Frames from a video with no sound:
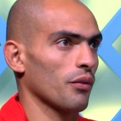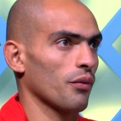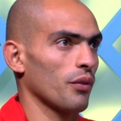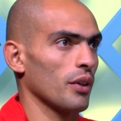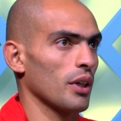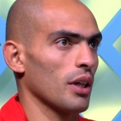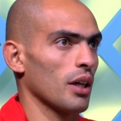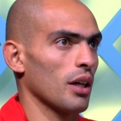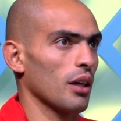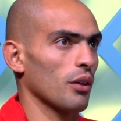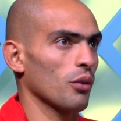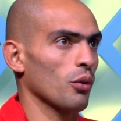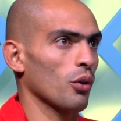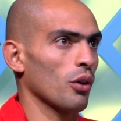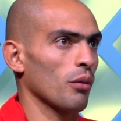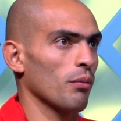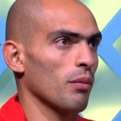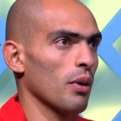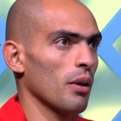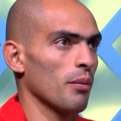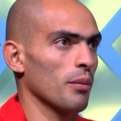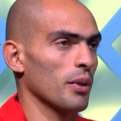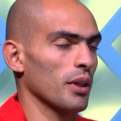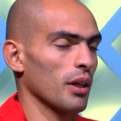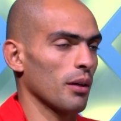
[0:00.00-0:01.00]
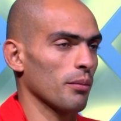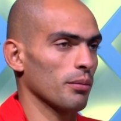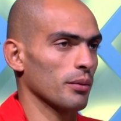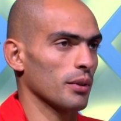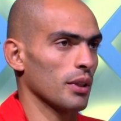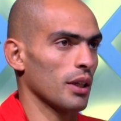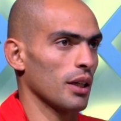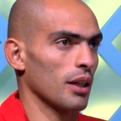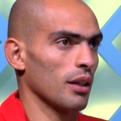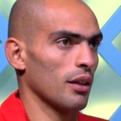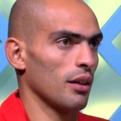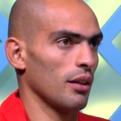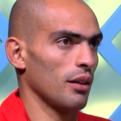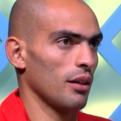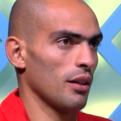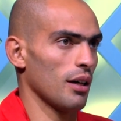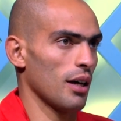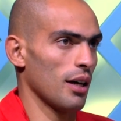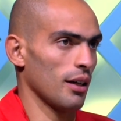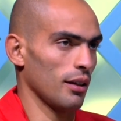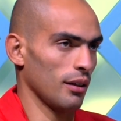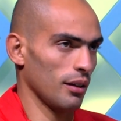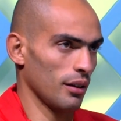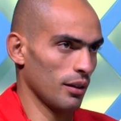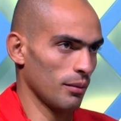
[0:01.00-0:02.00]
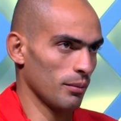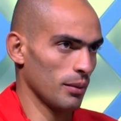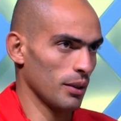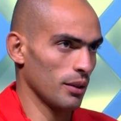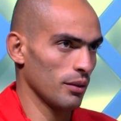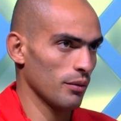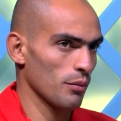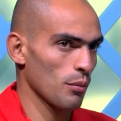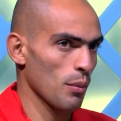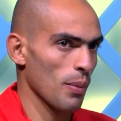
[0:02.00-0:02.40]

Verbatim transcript: فيها نخبه من ابطال هاي اللعبه